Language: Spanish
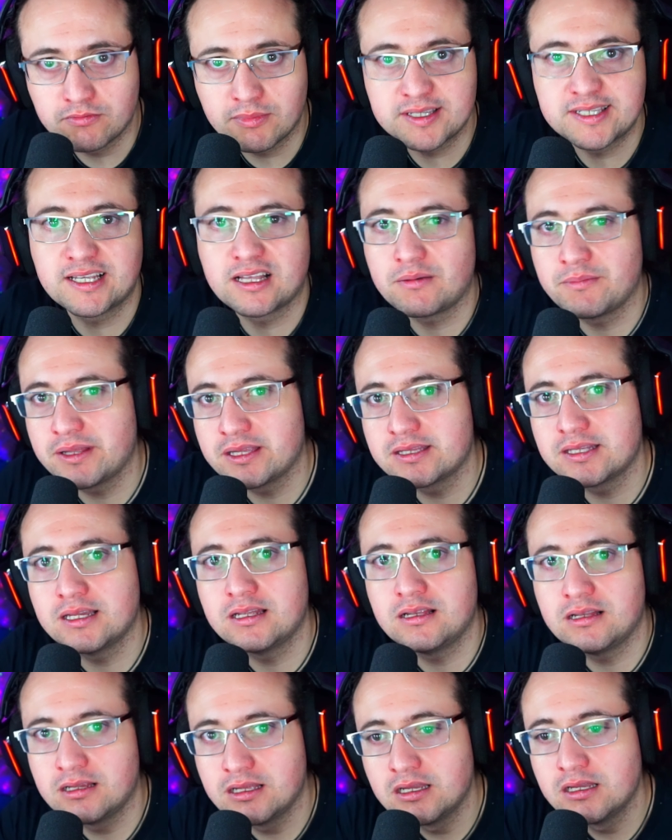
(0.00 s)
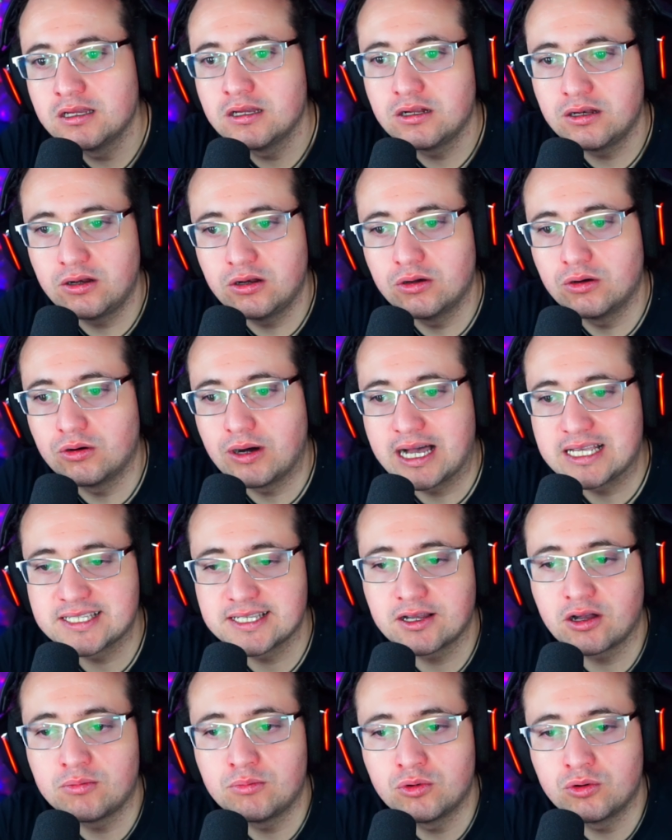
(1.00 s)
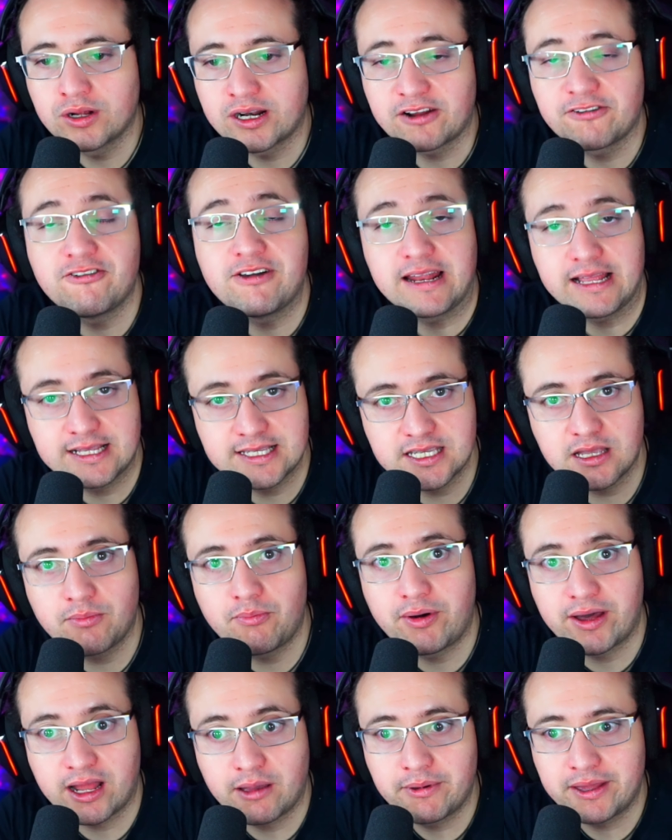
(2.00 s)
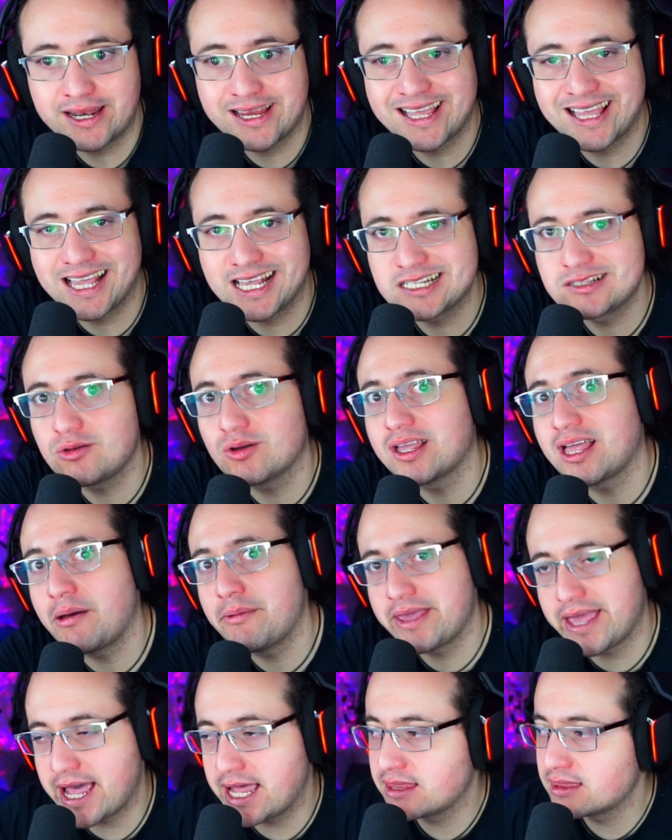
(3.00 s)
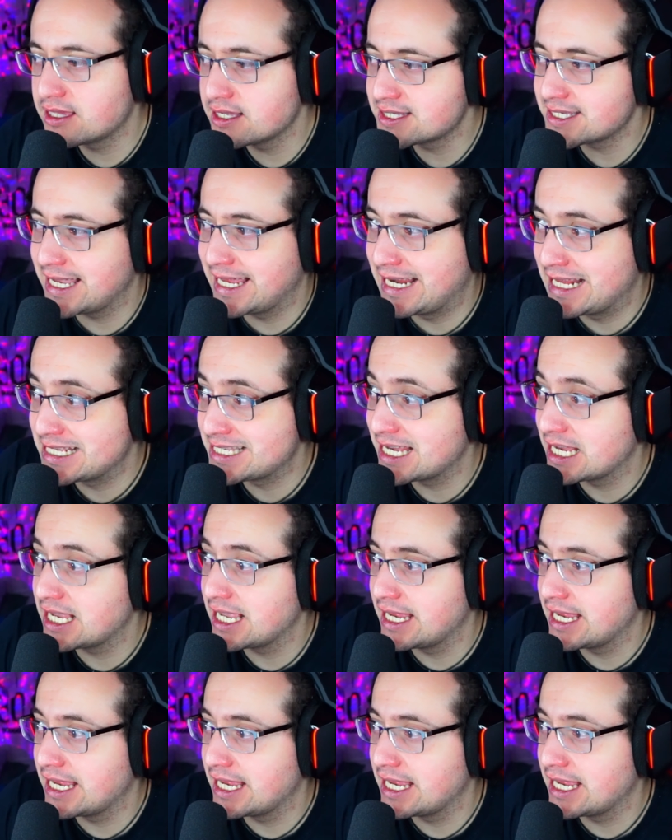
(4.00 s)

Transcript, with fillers: Básicamente él lo hace como referencia para ver qué es lo que había antes en ese,